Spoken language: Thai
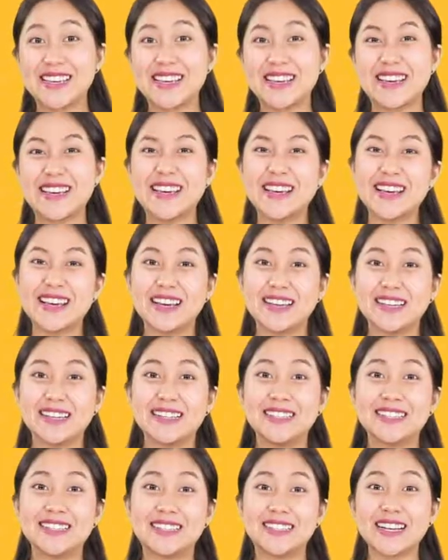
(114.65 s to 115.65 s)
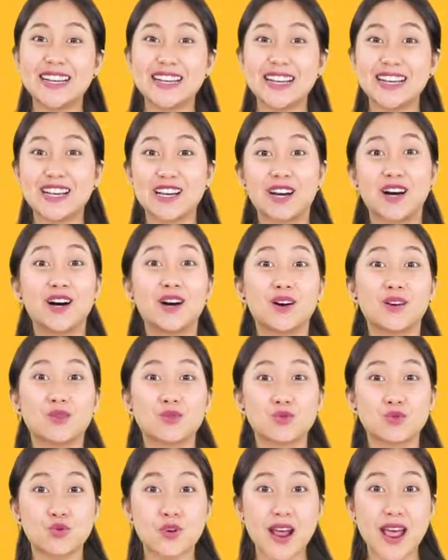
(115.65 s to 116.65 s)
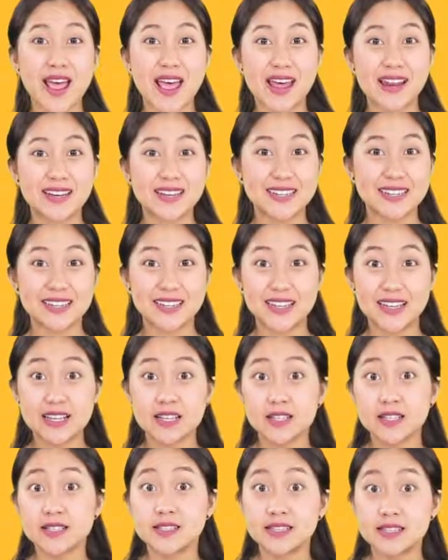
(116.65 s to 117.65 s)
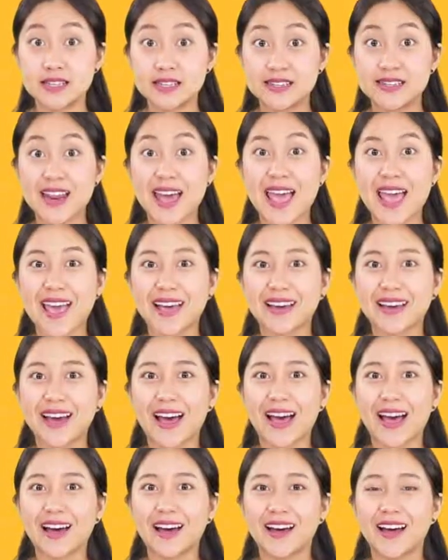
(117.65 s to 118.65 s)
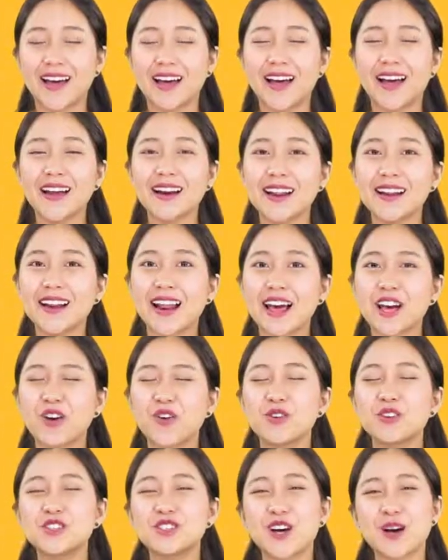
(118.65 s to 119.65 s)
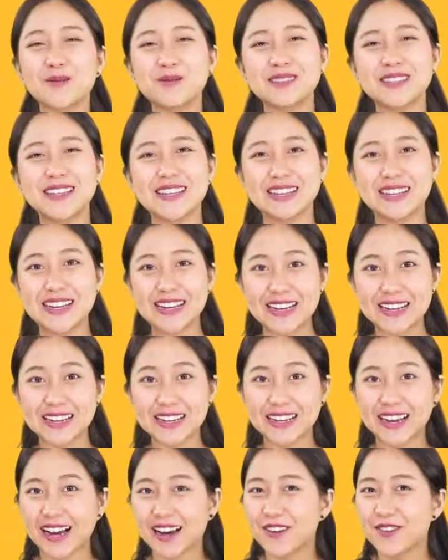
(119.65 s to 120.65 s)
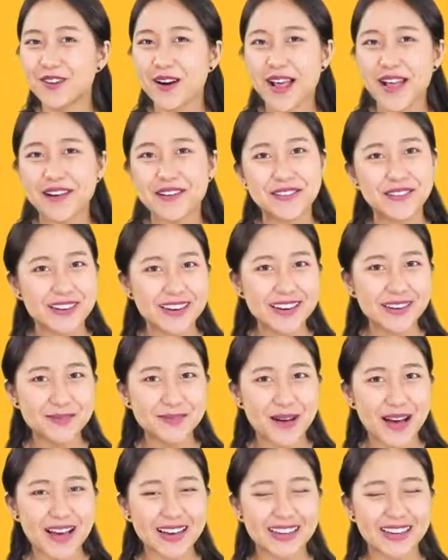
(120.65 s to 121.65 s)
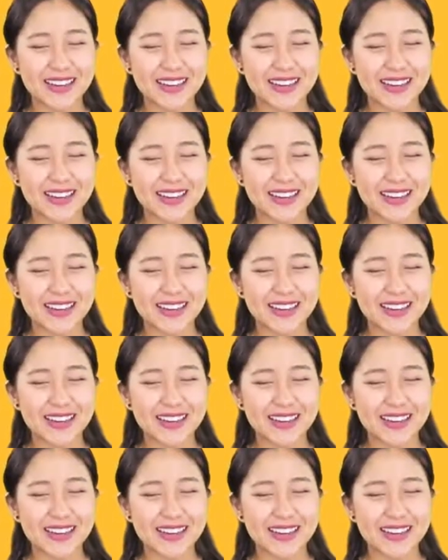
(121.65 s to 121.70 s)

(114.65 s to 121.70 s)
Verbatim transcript: e d red สีแดงค่ะหลายๆคนชอบสีนี้นะคะแรงฤทธิ์มาก